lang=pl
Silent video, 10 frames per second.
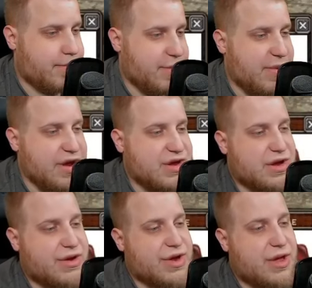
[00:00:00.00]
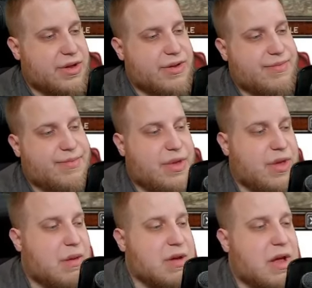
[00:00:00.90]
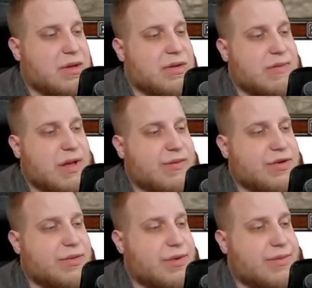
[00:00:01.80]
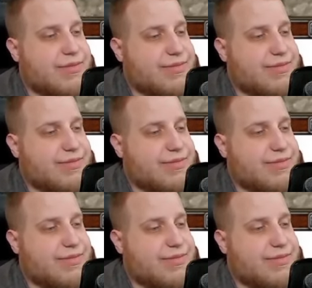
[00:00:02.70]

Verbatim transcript: 24. No dobra, to sprawdzimy.